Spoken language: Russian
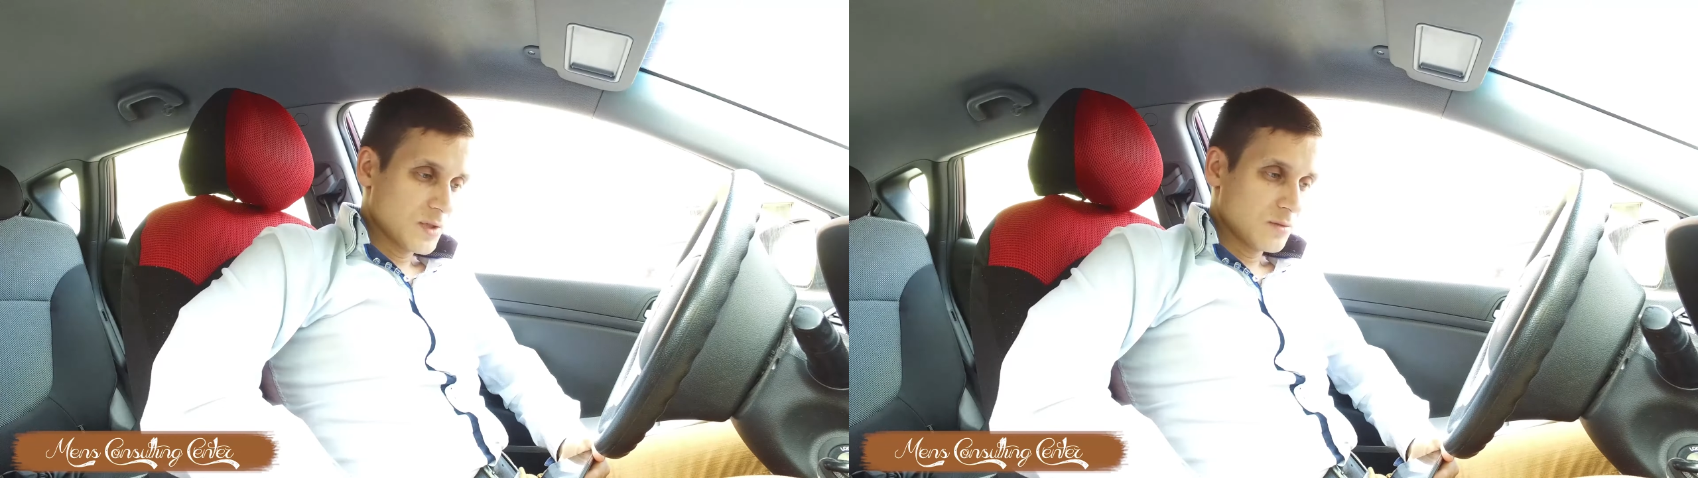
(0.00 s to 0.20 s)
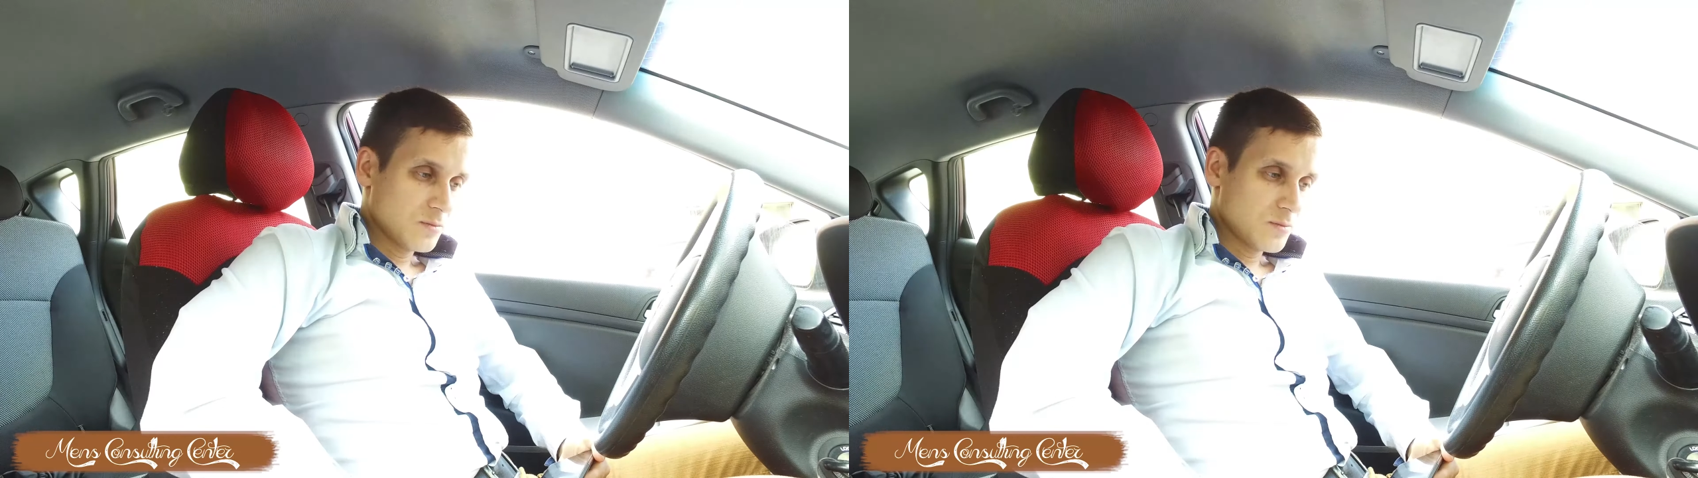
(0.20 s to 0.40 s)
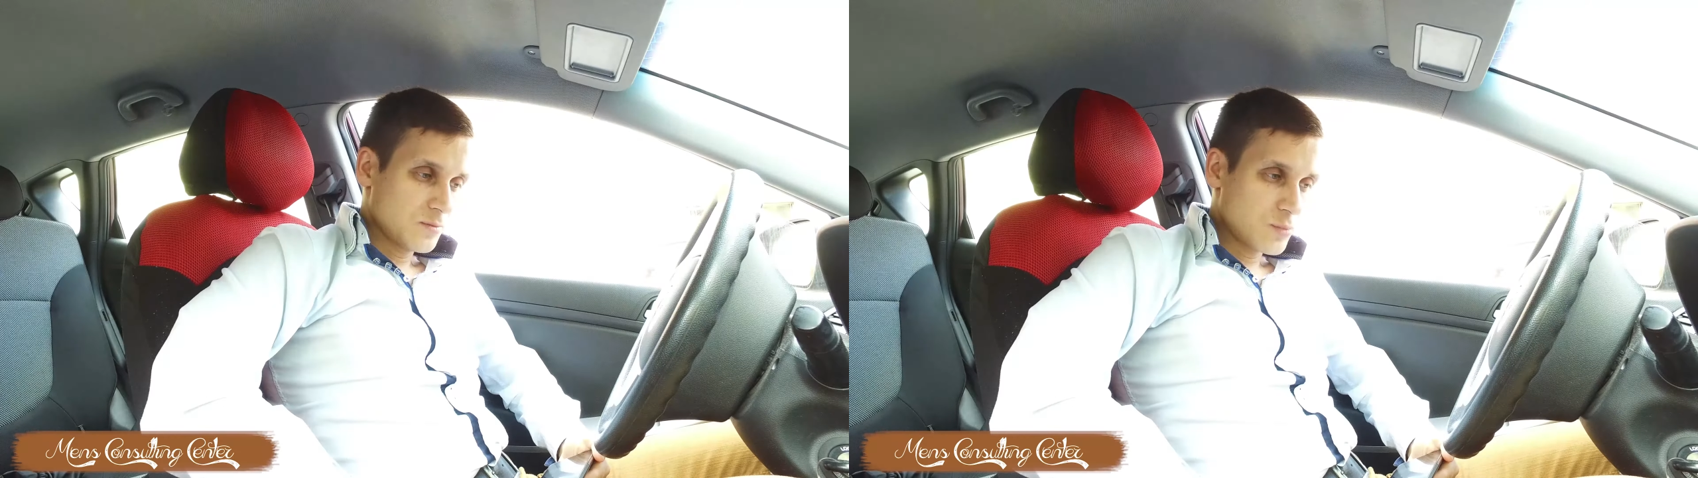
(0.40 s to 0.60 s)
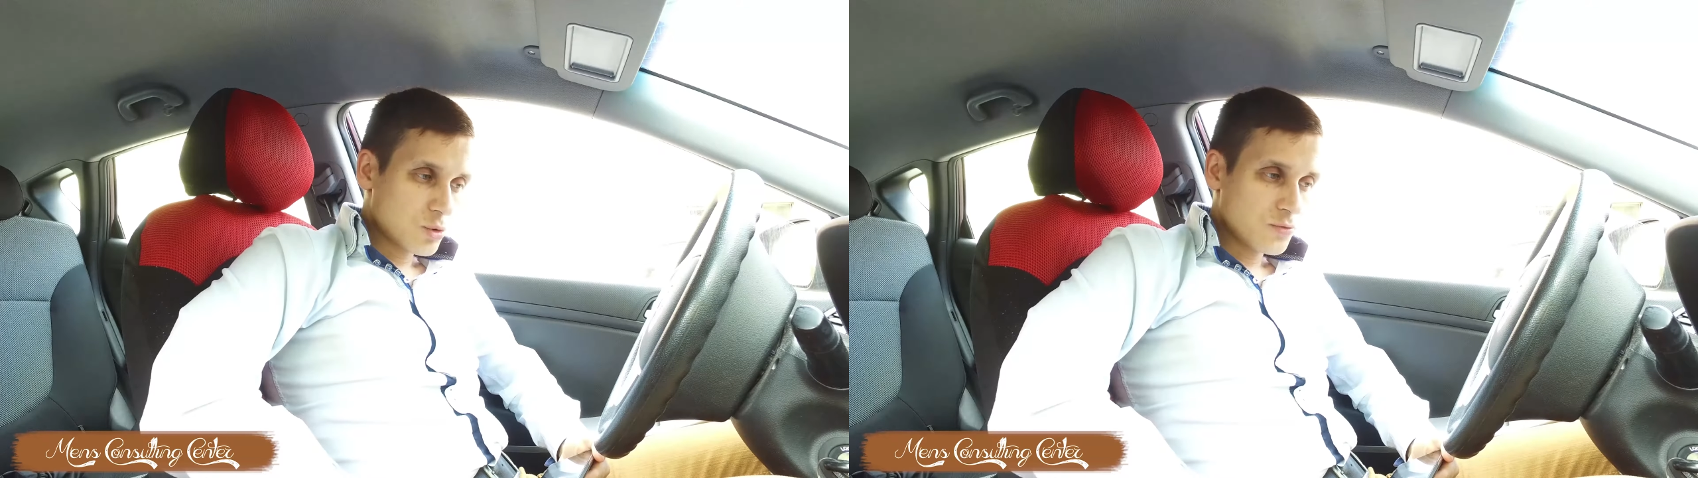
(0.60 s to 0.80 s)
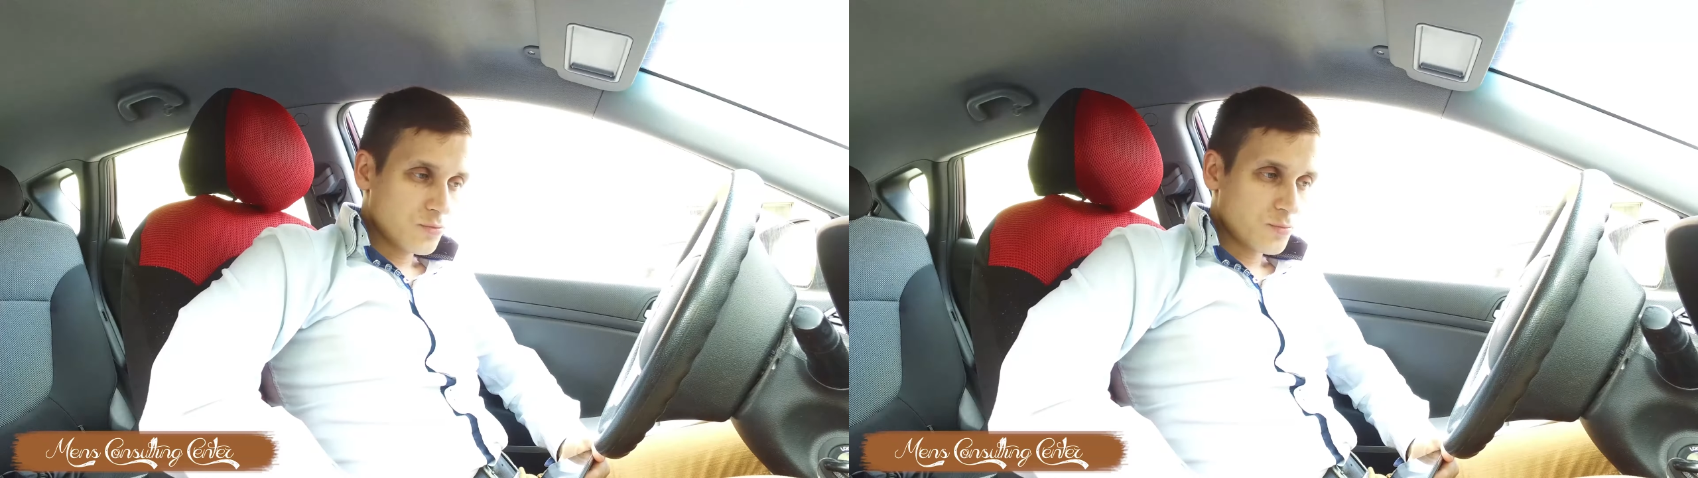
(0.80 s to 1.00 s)
отношением
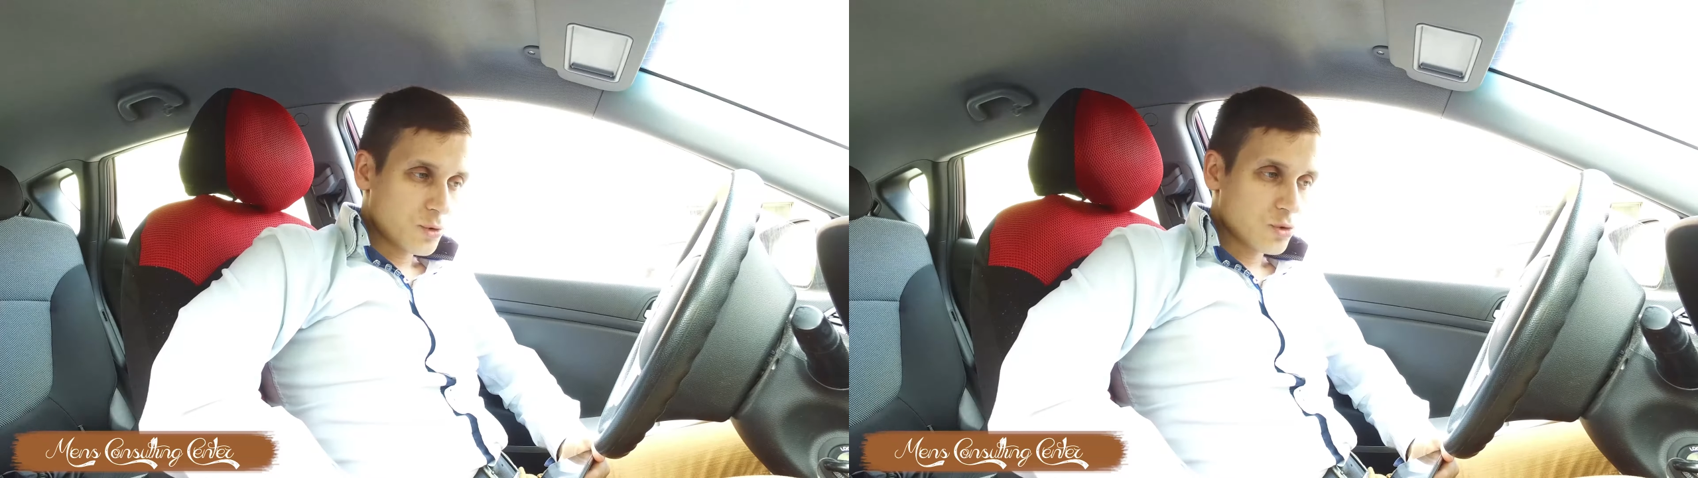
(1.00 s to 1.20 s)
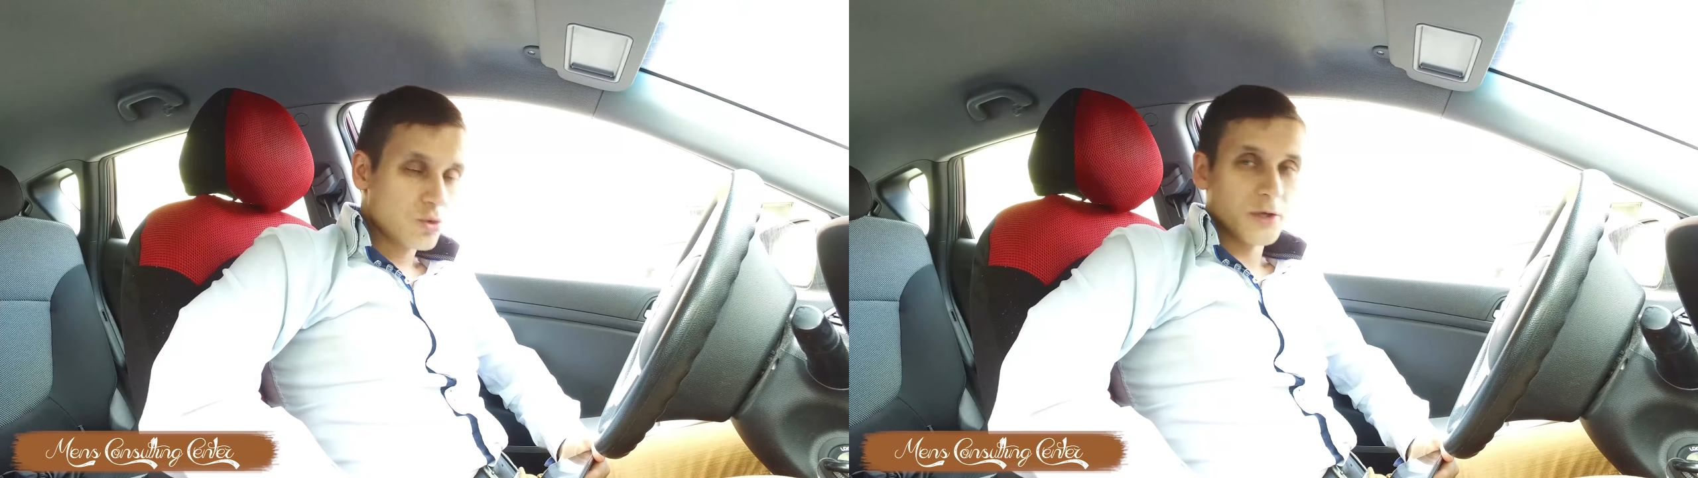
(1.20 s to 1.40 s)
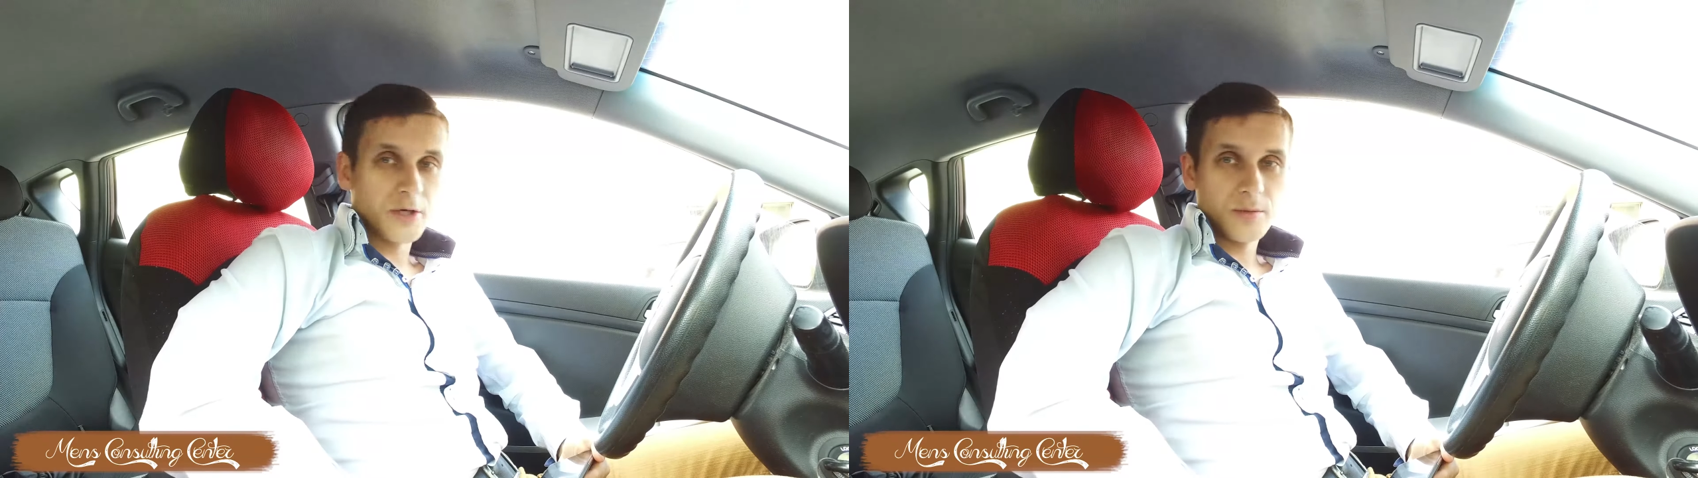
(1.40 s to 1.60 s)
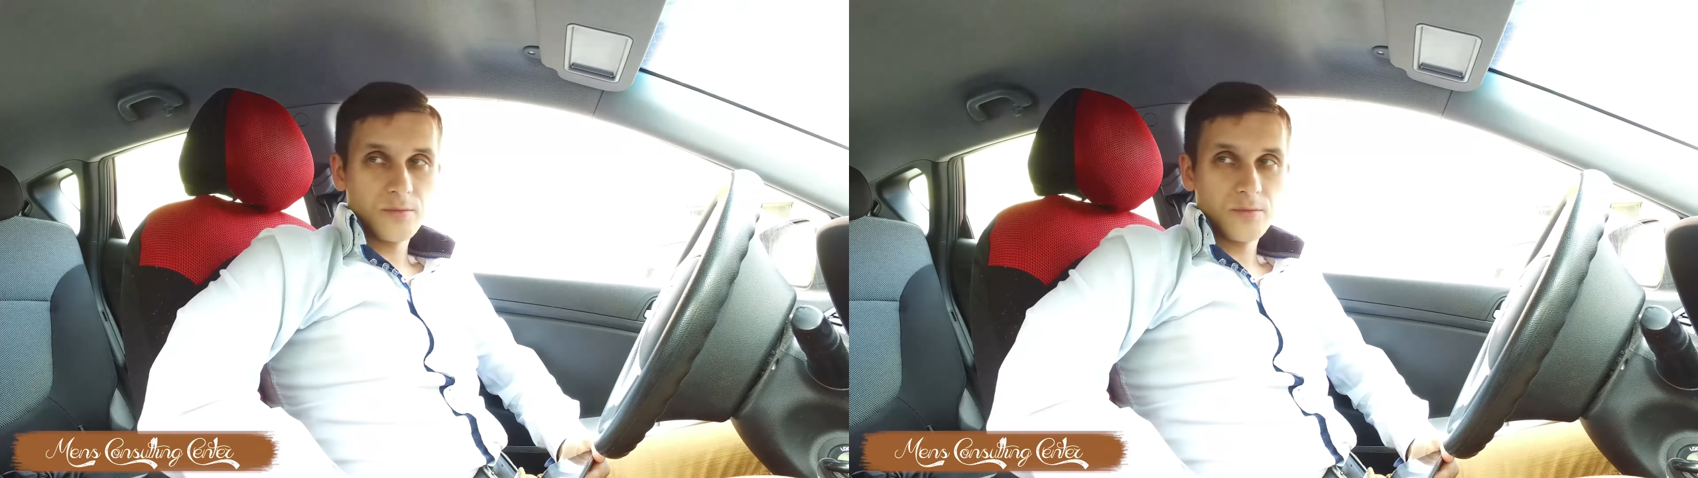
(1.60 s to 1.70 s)
занялся бизнесом,